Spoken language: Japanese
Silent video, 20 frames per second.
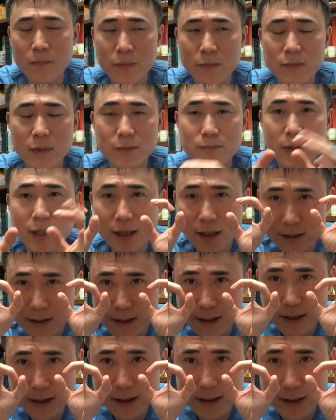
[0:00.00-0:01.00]
まあ、目が
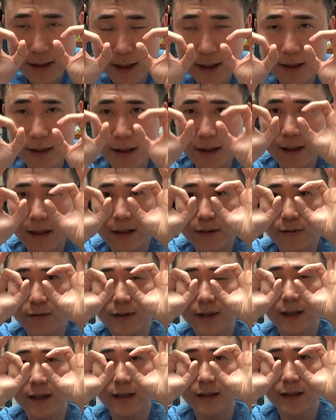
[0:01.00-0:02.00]
小さいから余
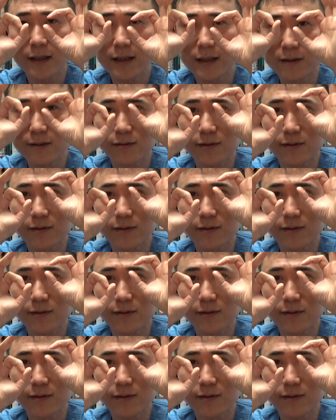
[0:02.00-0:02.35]
計にそ